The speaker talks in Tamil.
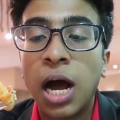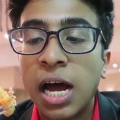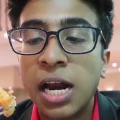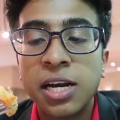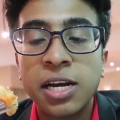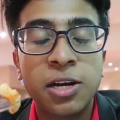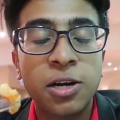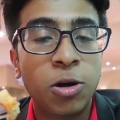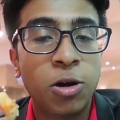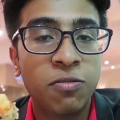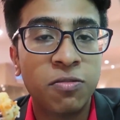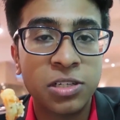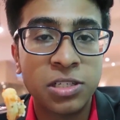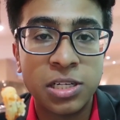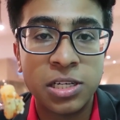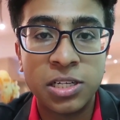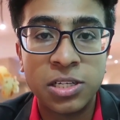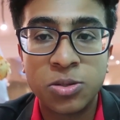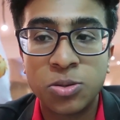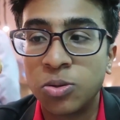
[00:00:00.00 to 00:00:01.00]
ஆடி இருக்குது
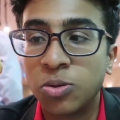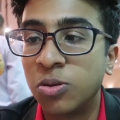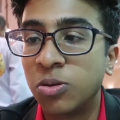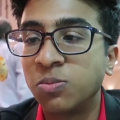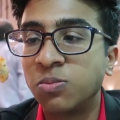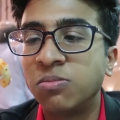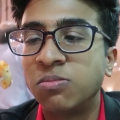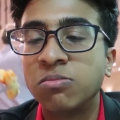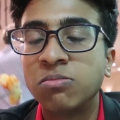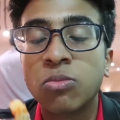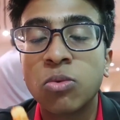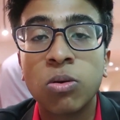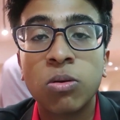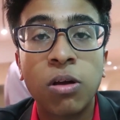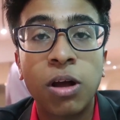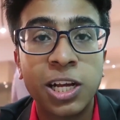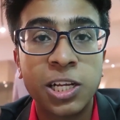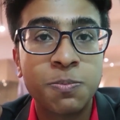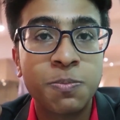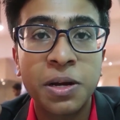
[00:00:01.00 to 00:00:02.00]
ஆப்வியஸ்லி ஸோ
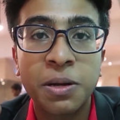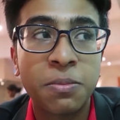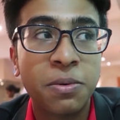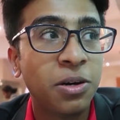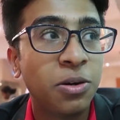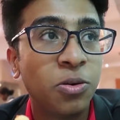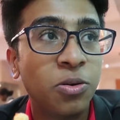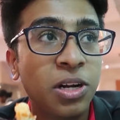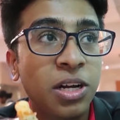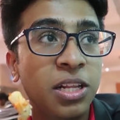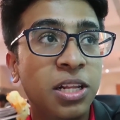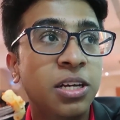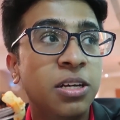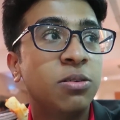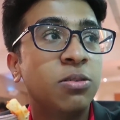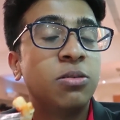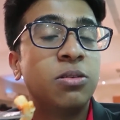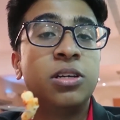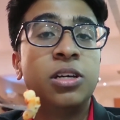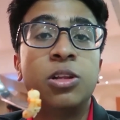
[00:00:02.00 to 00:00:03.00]
எக்ஸ்பெக்ட் பண்ணக்கூடாது
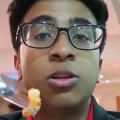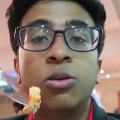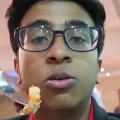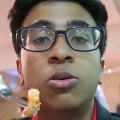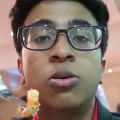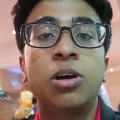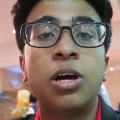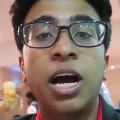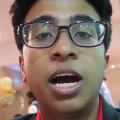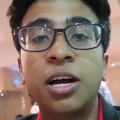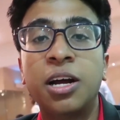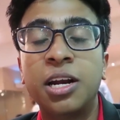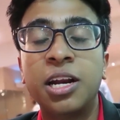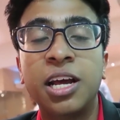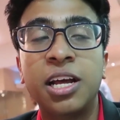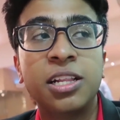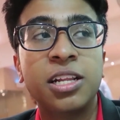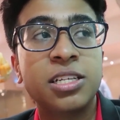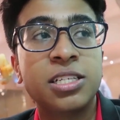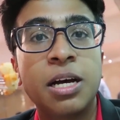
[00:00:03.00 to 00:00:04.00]
ஏதோ
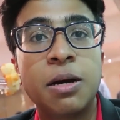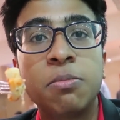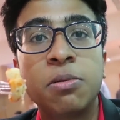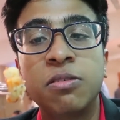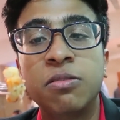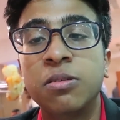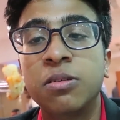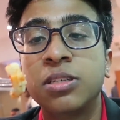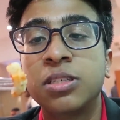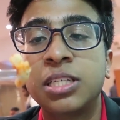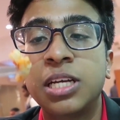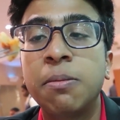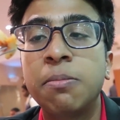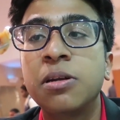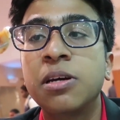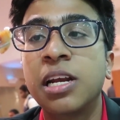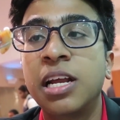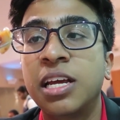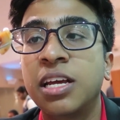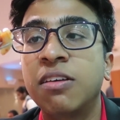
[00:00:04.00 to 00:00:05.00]
ஹங்க்ரியாக இருந்தால் சாப்பிட்டு
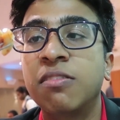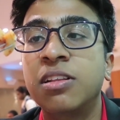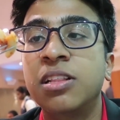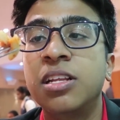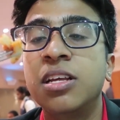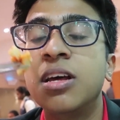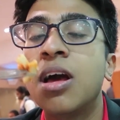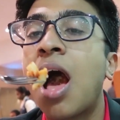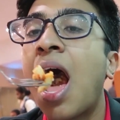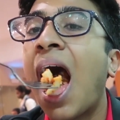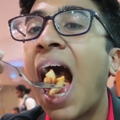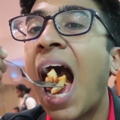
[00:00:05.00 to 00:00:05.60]
சாப்பிட்டுக்கலாம் இங்கே வந்து